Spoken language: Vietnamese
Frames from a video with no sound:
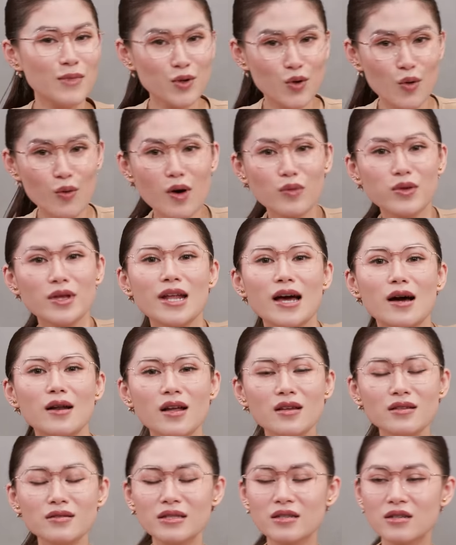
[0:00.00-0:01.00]
mình cũng không thể nào
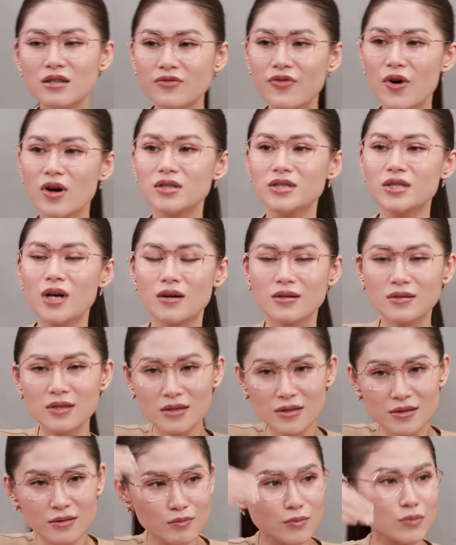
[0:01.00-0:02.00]
lên cứ phân trần
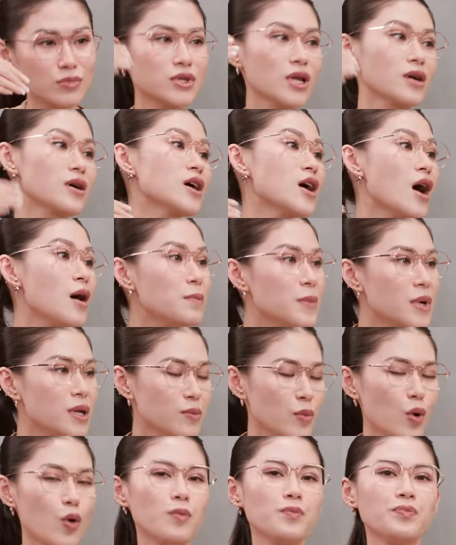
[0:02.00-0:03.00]
từng từng cái comment
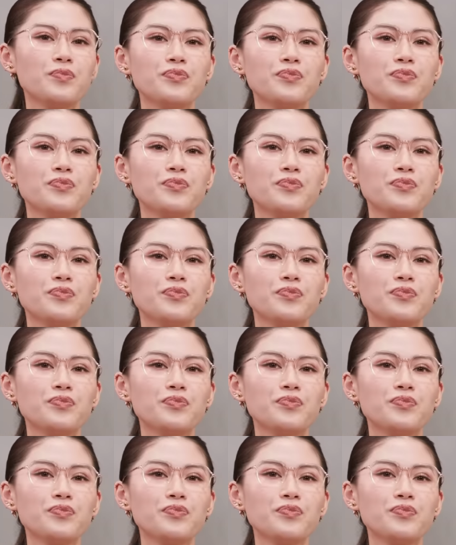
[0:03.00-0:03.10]
một.